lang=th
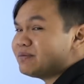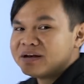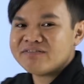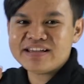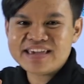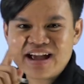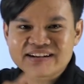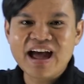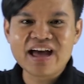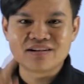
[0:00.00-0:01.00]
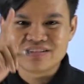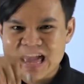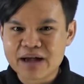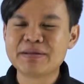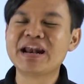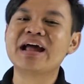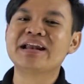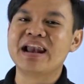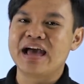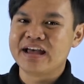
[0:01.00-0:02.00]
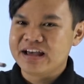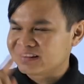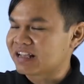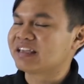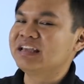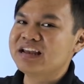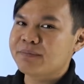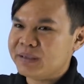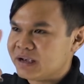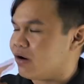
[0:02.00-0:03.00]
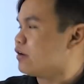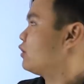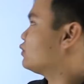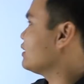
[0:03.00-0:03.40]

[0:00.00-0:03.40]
ที่มันว่าแยกได้หรือแยกไม่ได้นี่แหละตะกี้เนี่ยพี่ขอยก